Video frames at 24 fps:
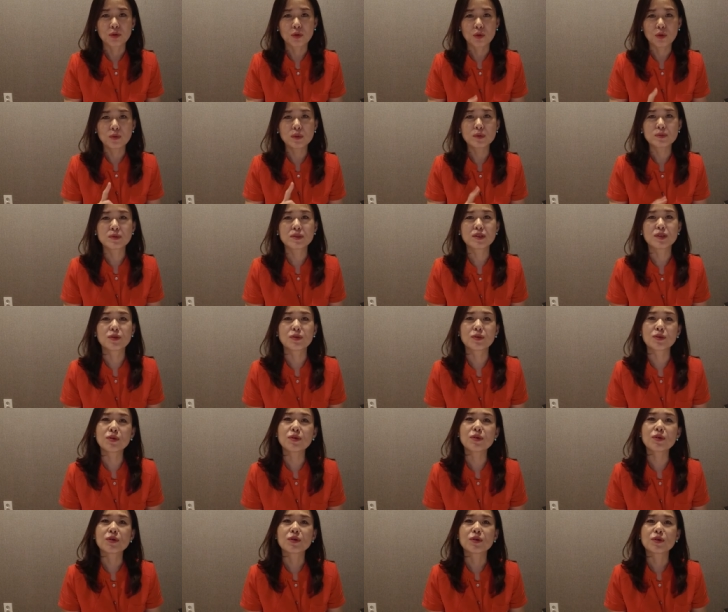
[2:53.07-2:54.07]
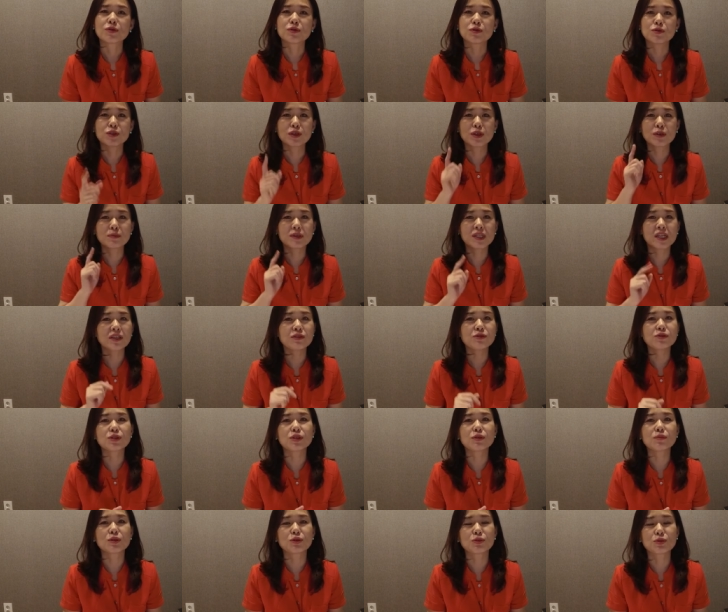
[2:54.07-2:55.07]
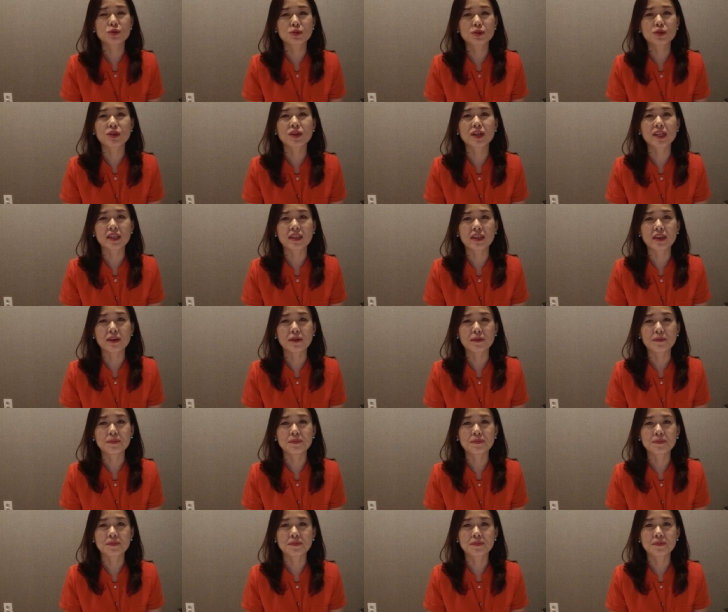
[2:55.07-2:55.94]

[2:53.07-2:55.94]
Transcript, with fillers: 그 부분도 유념을 해두시면 좋을 것 같아요.